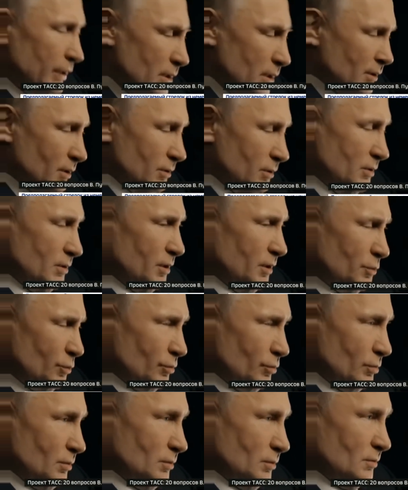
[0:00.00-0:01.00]
три
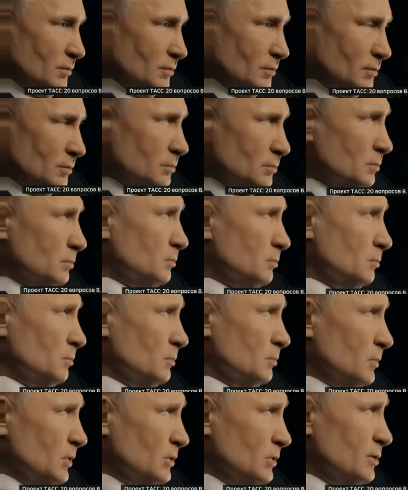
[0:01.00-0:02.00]
кандидатуры.
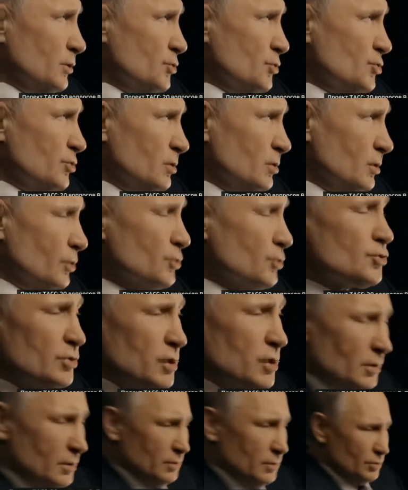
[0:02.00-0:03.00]
Если не четыре, э,
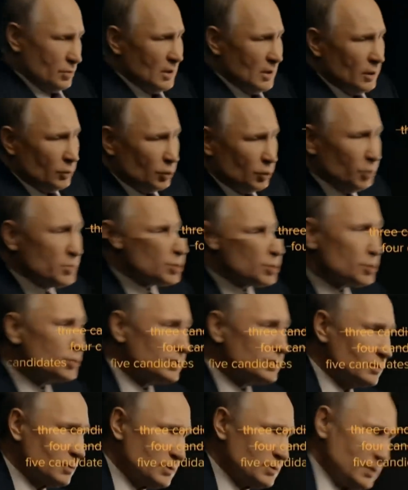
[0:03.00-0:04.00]
четыре даже. Но
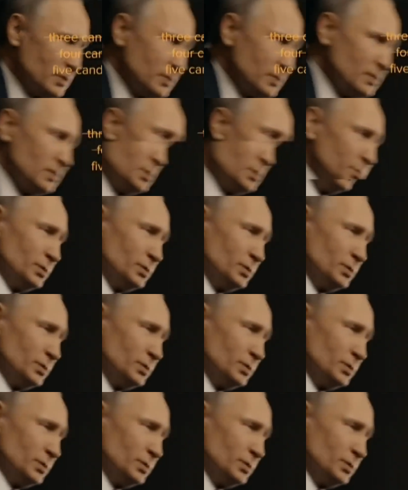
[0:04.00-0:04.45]
Мишустина среди них